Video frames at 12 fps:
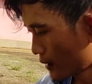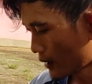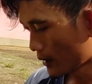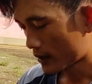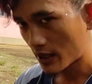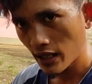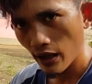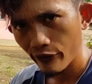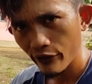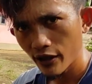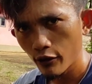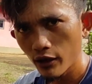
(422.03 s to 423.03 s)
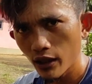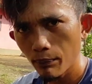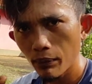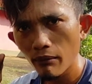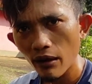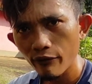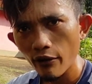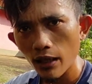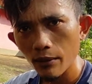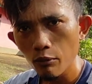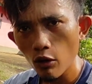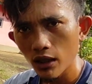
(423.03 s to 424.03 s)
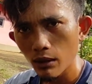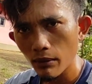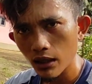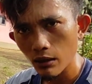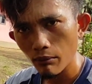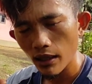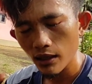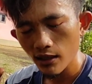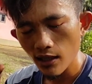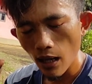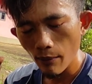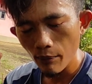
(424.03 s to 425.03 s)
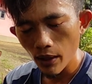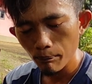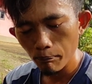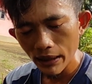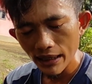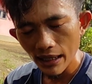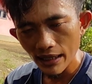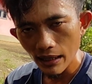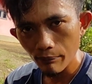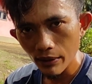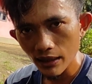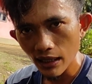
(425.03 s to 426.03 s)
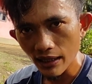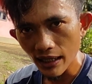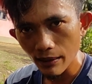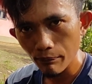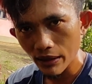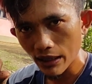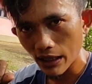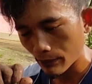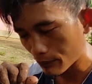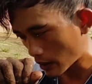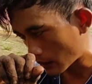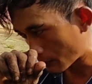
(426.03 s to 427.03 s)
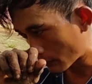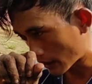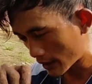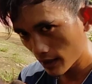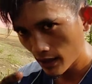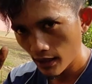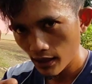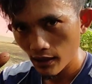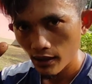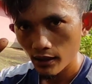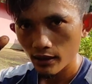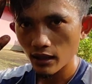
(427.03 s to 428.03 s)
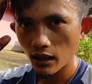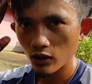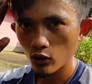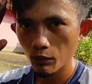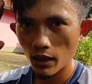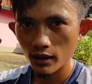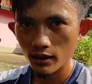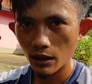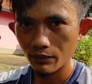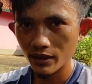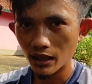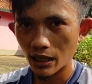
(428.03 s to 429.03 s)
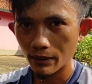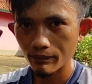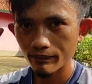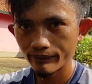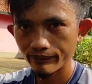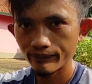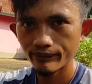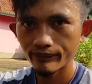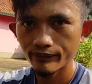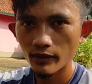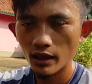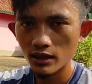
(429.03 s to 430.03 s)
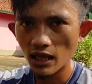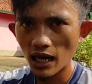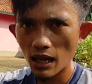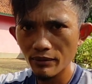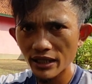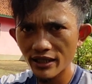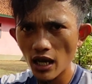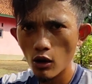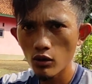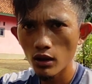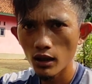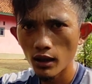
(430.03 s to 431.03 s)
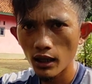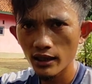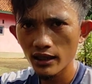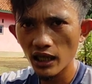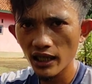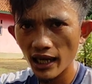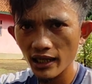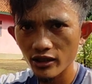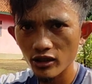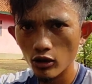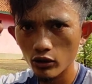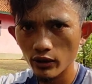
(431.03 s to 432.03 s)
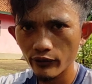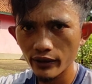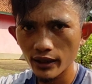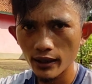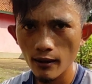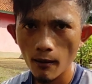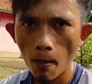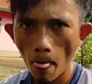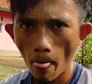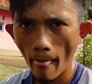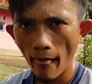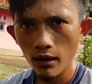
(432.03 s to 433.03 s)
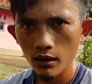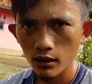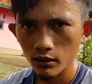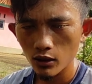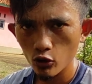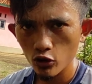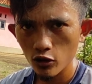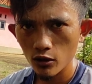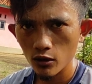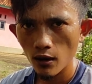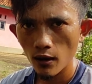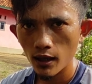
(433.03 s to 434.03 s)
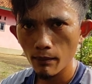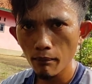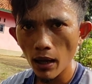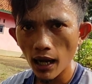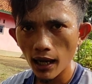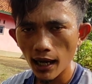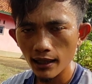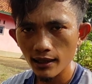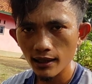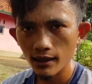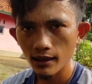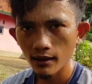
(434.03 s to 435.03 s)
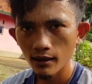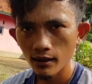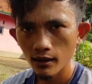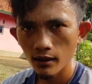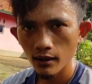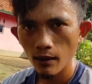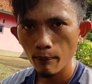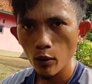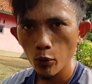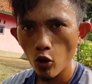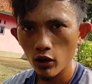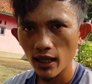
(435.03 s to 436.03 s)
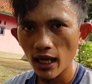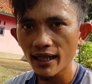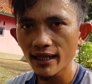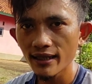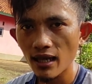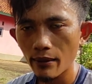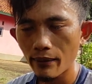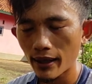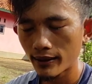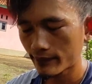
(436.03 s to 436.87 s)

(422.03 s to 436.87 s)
jika video ini bermanfaat buat teman-teman sahabat penyayang pertanian penyayang perkebunan jangan lupa subscribe salam hijau dari Alisilo TV terus kembangkan pupuk organik sahabat